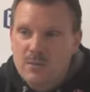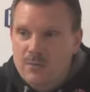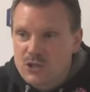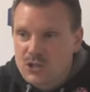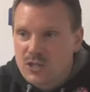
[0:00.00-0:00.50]

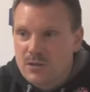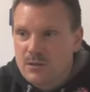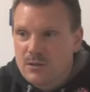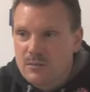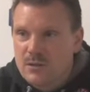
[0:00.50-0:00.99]
Wir stehen
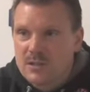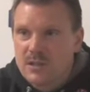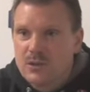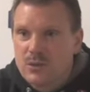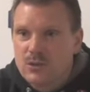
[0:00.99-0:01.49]
äh, mit
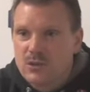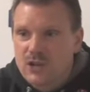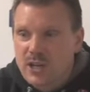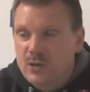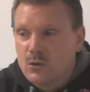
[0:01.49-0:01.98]
Zinko und
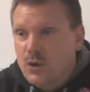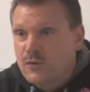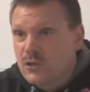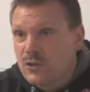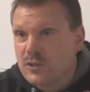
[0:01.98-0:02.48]
Jeng und
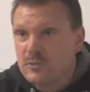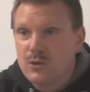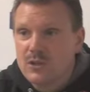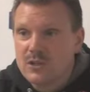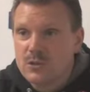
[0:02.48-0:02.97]
hoffentlich auch wieder
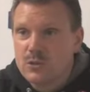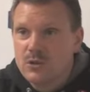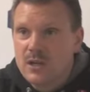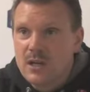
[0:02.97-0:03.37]
Maurice Kühn,